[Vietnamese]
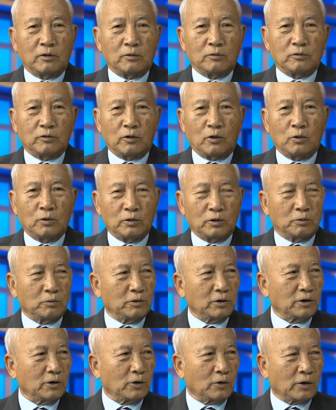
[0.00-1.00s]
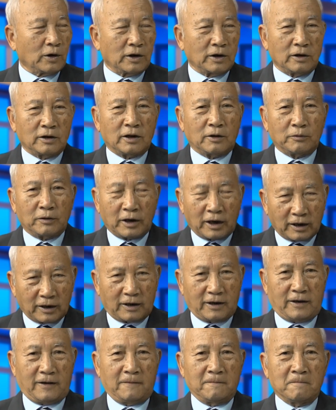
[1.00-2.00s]
ông Un ông ấy nói theo cách
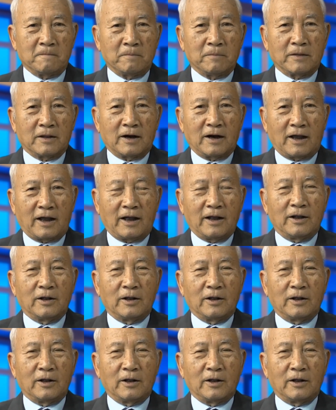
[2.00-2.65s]
này là